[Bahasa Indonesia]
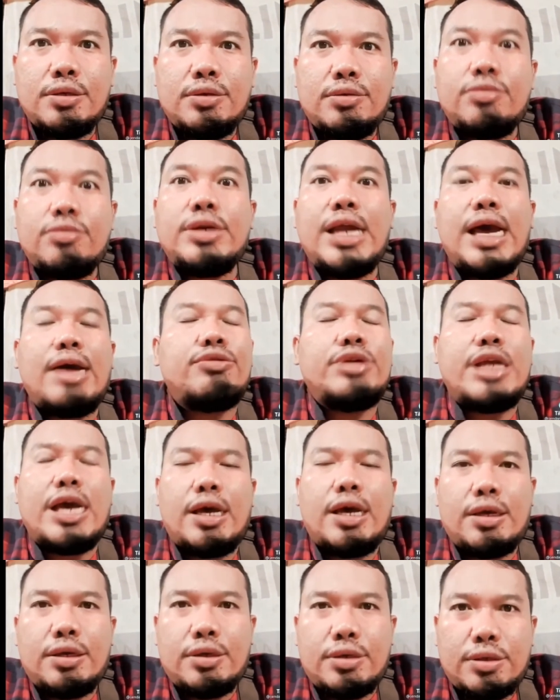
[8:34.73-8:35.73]
Udah,
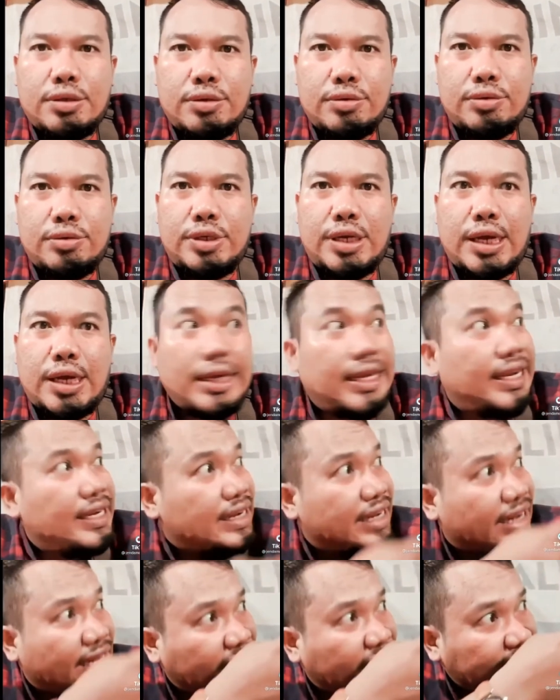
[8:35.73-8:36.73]
udah. Udah.
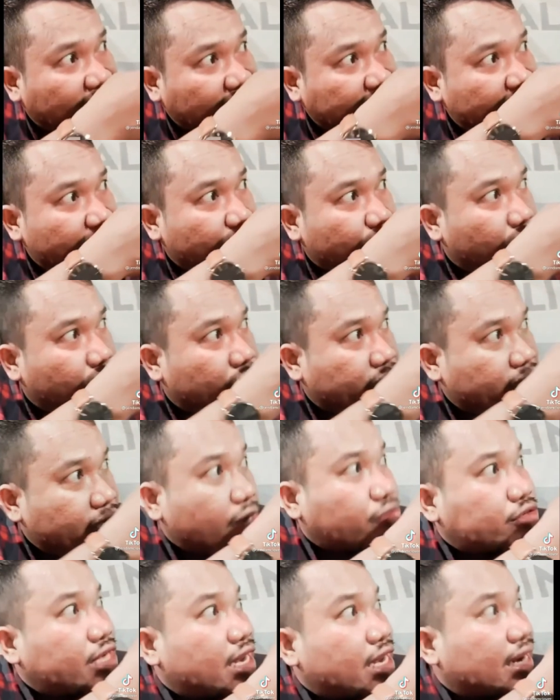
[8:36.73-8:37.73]
Ini dekat lagi aku kok ini
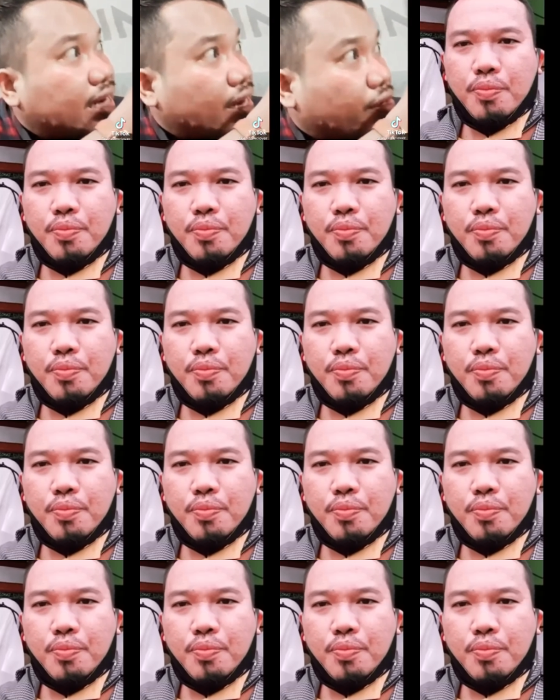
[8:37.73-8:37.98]
aku jalan.